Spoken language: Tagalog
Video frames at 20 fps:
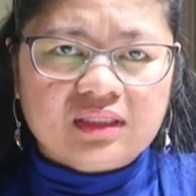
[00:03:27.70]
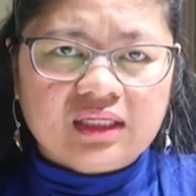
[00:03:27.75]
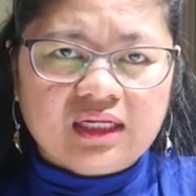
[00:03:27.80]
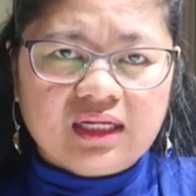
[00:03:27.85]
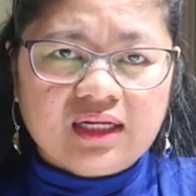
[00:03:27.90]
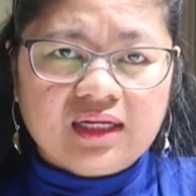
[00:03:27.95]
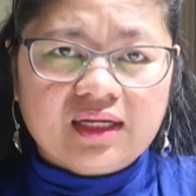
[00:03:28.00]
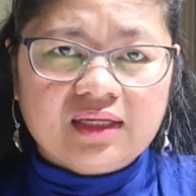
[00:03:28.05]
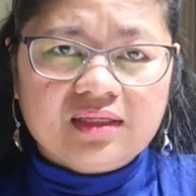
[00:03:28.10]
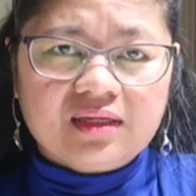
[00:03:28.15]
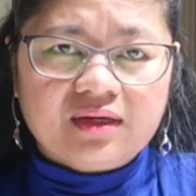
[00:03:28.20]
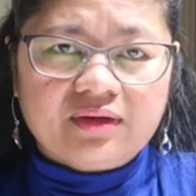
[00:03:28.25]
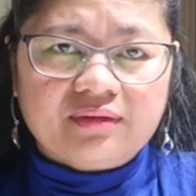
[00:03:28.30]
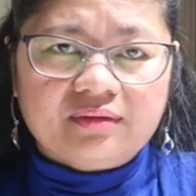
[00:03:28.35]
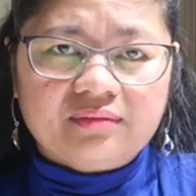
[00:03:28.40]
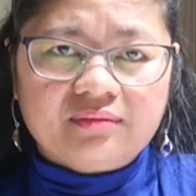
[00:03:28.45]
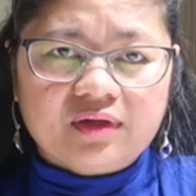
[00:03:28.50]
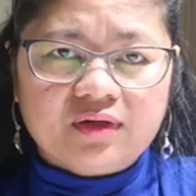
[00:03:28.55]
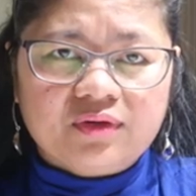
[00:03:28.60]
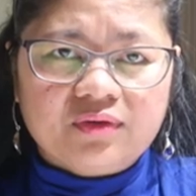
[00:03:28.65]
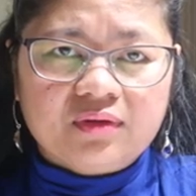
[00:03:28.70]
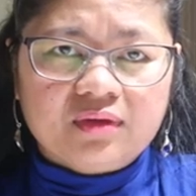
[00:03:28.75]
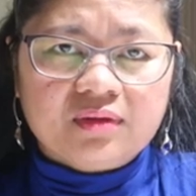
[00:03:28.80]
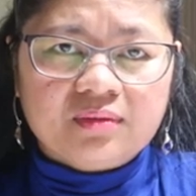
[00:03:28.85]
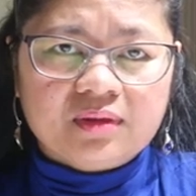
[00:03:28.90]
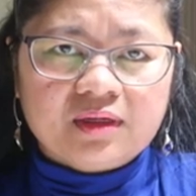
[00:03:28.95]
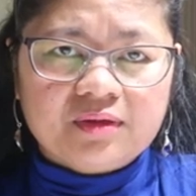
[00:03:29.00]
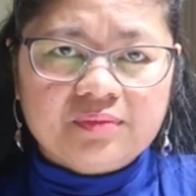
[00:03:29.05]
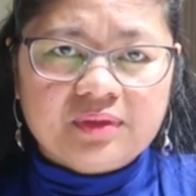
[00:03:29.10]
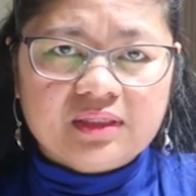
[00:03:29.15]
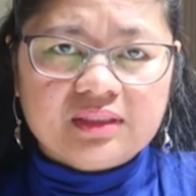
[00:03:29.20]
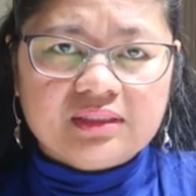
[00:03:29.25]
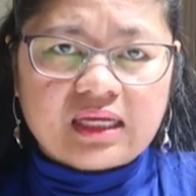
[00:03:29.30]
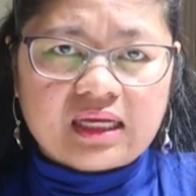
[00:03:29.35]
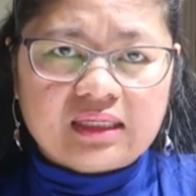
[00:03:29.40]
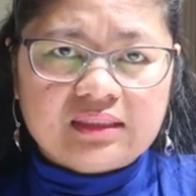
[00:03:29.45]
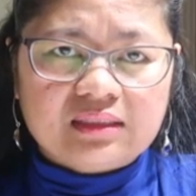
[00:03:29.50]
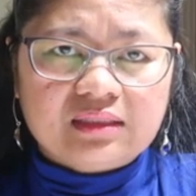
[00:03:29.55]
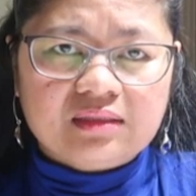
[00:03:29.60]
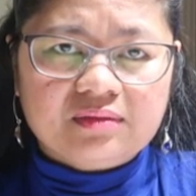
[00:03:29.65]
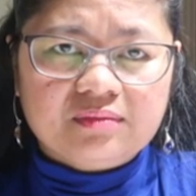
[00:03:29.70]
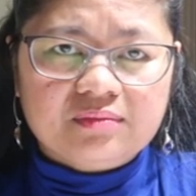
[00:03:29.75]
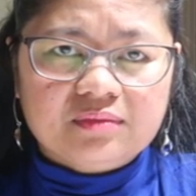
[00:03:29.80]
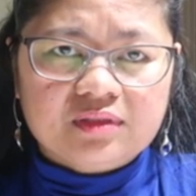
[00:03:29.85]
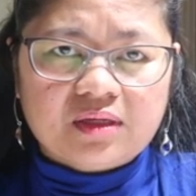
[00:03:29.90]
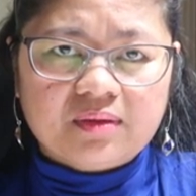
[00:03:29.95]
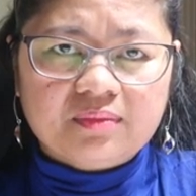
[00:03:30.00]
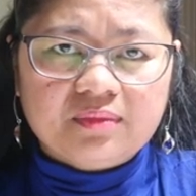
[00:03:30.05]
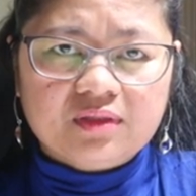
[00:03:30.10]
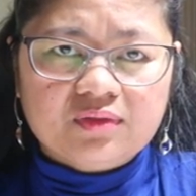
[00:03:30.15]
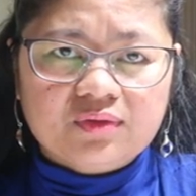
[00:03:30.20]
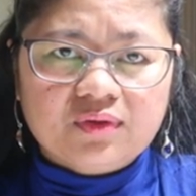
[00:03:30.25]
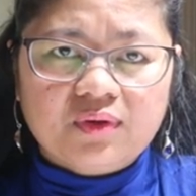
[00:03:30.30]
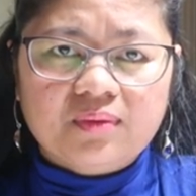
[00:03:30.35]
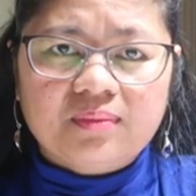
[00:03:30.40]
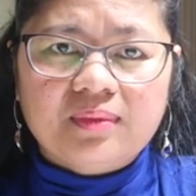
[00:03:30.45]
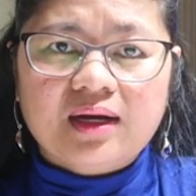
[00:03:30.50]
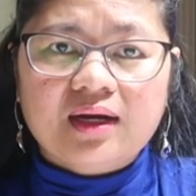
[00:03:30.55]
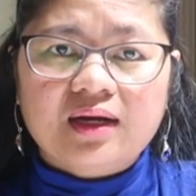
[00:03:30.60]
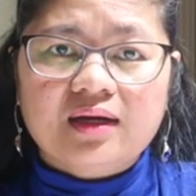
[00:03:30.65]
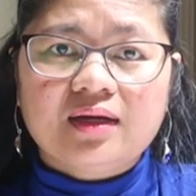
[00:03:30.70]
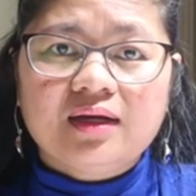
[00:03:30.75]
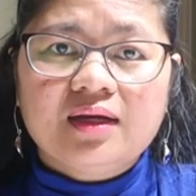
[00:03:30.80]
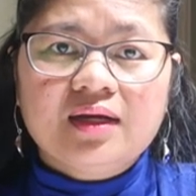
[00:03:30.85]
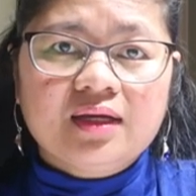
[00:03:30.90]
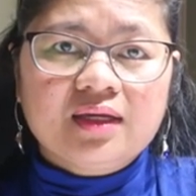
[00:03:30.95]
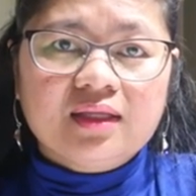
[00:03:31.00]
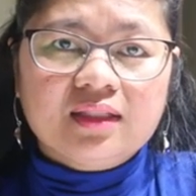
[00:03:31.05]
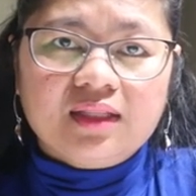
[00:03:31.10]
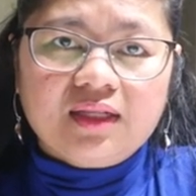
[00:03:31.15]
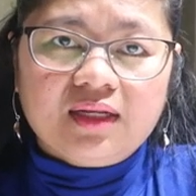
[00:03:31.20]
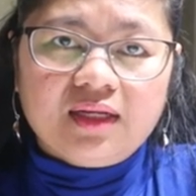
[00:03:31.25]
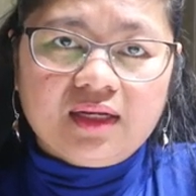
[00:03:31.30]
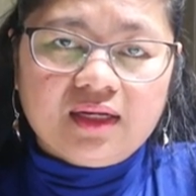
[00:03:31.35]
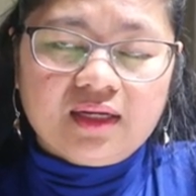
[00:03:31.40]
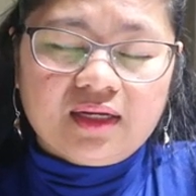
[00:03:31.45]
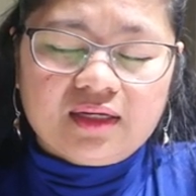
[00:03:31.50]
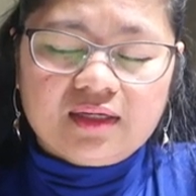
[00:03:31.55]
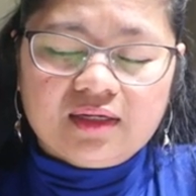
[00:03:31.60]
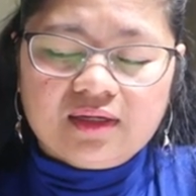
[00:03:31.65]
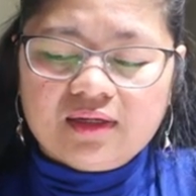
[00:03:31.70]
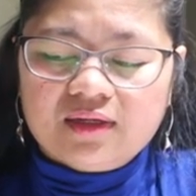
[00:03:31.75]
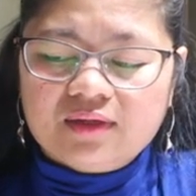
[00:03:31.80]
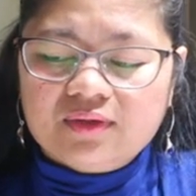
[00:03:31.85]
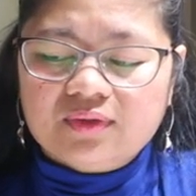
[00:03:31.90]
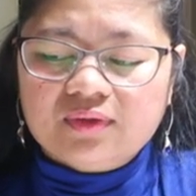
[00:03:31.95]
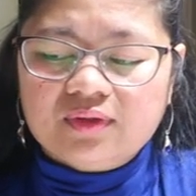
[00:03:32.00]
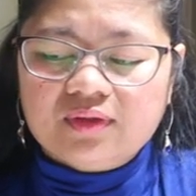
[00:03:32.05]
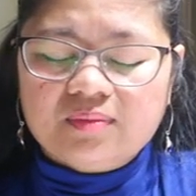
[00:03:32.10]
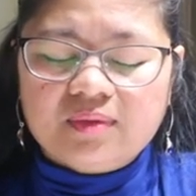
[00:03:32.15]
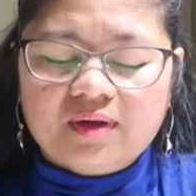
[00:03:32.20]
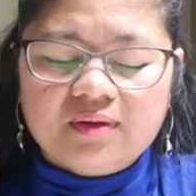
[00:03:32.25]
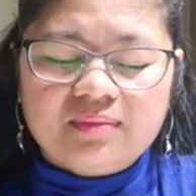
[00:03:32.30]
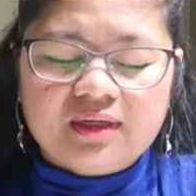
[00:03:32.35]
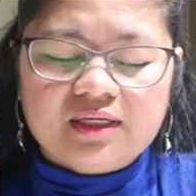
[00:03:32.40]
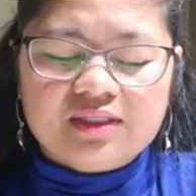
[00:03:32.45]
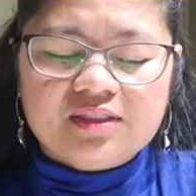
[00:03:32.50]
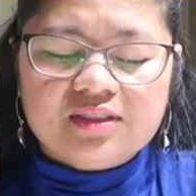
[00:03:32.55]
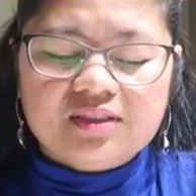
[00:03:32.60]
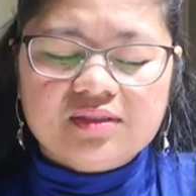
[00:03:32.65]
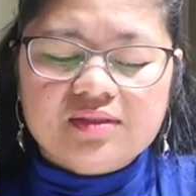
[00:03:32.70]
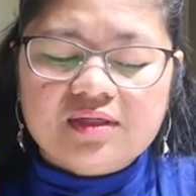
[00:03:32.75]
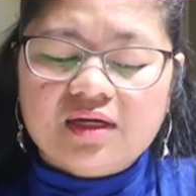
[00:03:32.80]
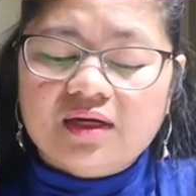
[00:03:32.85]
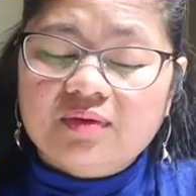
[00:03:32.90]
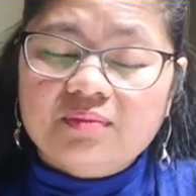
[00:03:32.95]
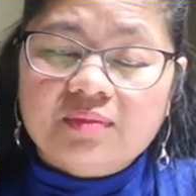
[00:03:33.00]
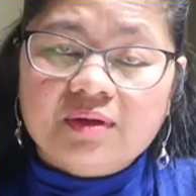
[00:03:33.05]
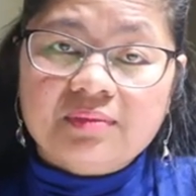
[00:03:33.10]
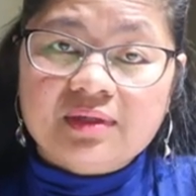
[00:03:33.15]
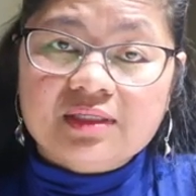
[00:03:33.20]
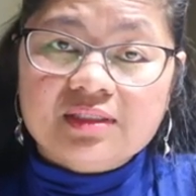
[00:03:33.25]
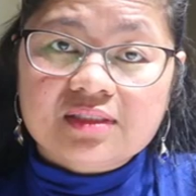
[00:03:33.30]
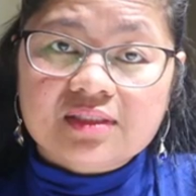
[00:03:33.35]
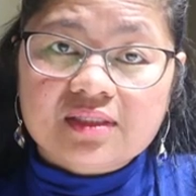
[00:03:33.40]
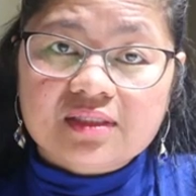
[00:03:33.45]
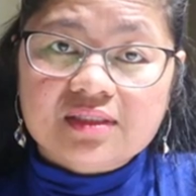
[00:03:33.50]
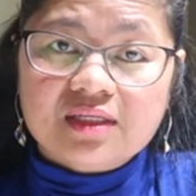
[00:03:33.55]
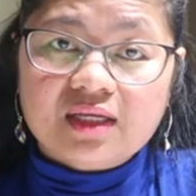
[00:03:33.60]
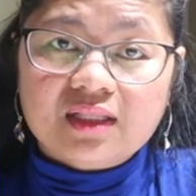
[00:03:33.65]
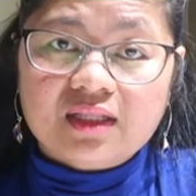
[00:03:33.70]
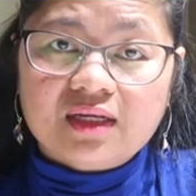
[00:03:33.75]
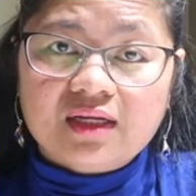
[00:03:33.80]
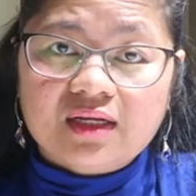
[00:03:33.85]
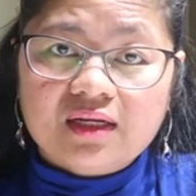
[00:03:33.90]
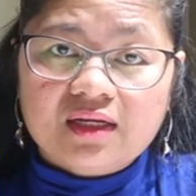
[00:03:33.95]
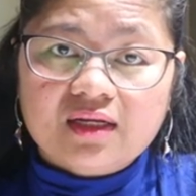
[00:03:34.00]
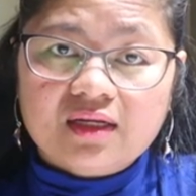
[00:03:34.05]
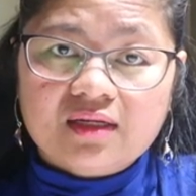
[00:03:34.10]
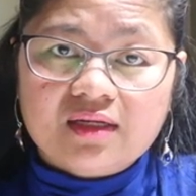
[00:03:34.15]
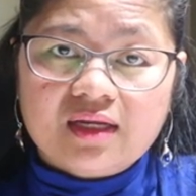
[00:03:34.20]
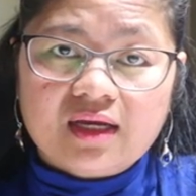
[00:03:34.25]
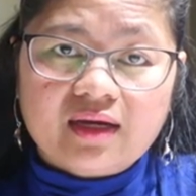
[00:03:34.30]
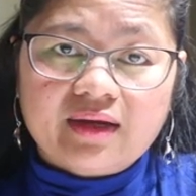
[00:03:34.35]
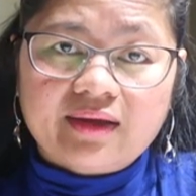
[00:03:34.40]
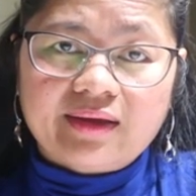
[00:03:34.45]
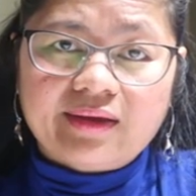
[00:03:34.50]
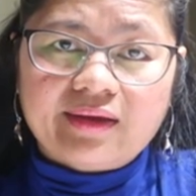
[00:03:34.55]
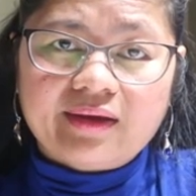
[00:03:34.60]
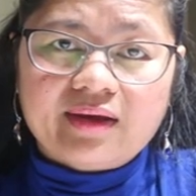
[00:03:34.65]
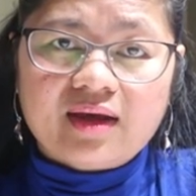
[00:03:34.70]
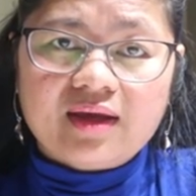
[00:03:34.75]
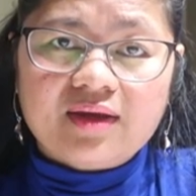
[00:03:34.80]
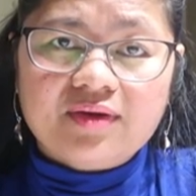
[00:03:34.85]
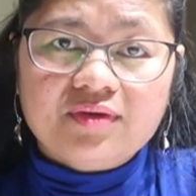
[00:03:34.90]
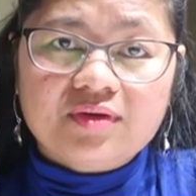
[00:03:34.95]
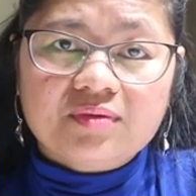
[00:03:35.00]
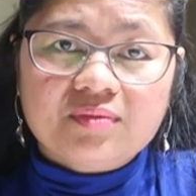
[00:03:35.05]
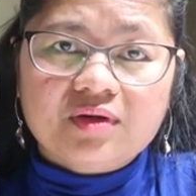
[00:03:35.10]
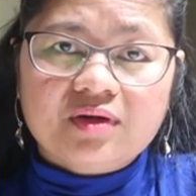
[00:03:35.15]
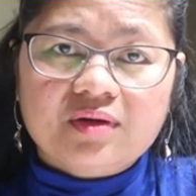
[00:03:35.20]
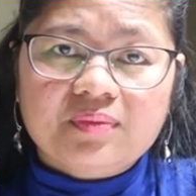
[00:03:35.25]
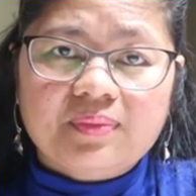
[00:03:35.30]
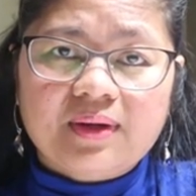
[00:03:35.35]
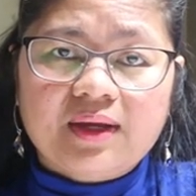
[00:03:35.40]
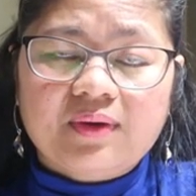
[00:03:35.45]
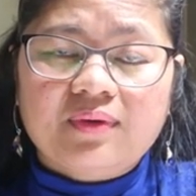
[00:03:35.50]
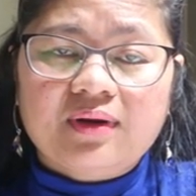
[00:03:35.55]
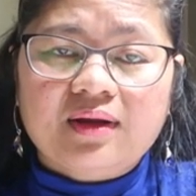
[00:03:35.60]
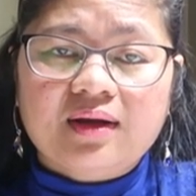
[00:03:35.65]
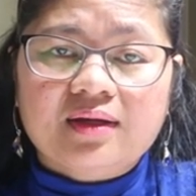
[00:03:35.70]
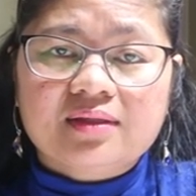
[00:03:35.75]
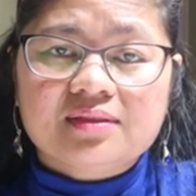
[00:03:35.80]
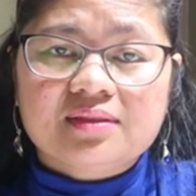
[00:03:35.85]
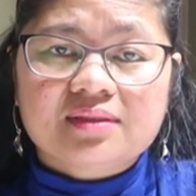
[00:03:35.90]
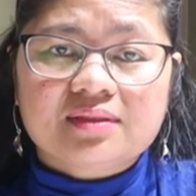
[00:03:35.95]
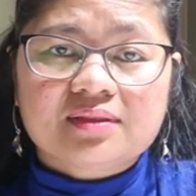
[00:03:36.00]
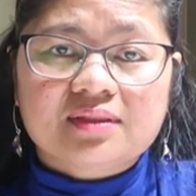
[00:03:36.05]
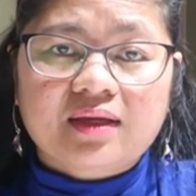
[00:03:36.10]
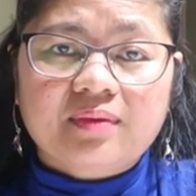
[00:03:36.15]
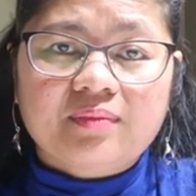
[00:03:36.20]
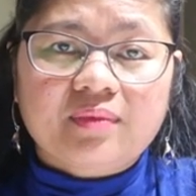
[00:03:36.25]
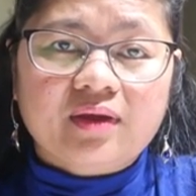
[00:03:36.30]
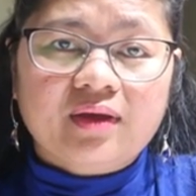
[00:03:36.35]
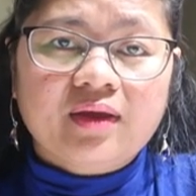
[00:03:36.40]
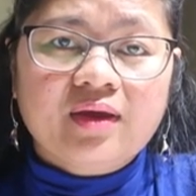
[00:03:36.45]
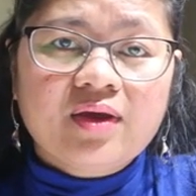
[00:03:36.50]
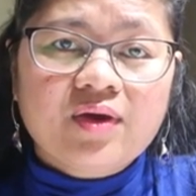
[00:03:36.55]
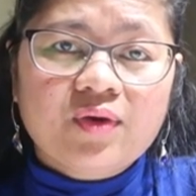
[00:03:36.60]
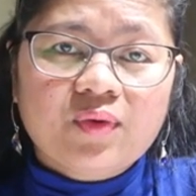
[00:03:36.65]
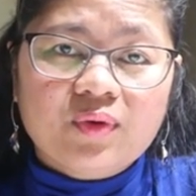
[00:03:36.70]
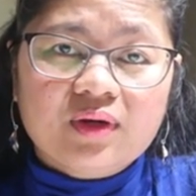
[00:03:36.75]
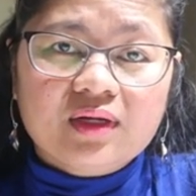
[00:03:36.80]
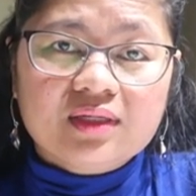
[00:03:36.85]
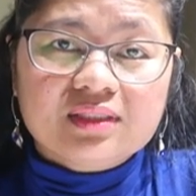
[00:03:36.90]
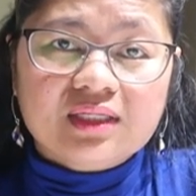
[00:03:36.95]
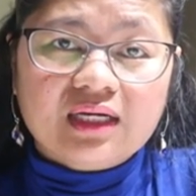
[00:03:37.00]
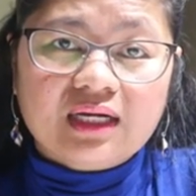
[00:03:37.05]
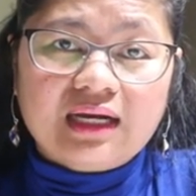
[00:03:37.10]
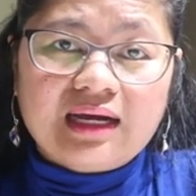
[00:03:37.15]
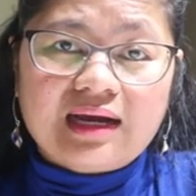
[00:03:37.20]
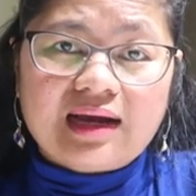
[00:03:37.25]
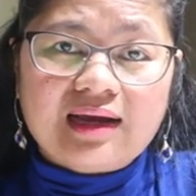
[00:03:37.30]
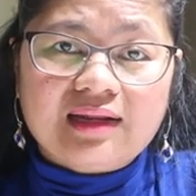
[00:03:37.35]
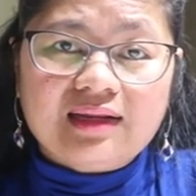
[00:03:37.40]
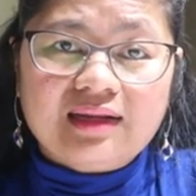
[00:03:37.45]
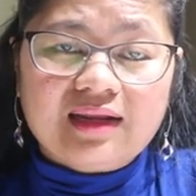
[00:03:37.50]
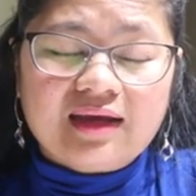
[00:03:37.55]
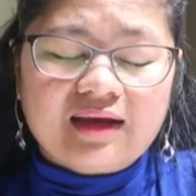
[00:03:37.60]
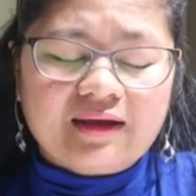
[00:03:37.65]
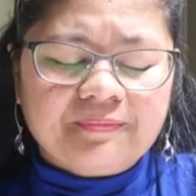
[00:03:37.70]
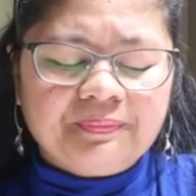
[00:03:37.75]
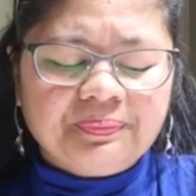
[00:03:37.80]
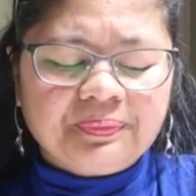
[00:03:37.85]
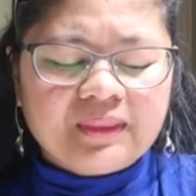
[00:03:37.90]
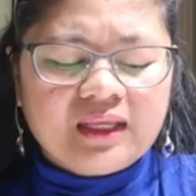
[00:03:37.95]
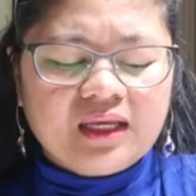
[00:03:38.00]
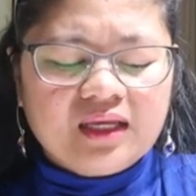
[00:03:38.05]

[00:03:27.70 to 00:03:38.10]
tiningnan niya. Ano na kay din sabi to? Baka tiningnan na lang yung ibang message niya. Yung may message ka dyan, tiningnan lang eh. Ayaw niya mag-reply. Wala nga siyang time eh. Wala siyang gana.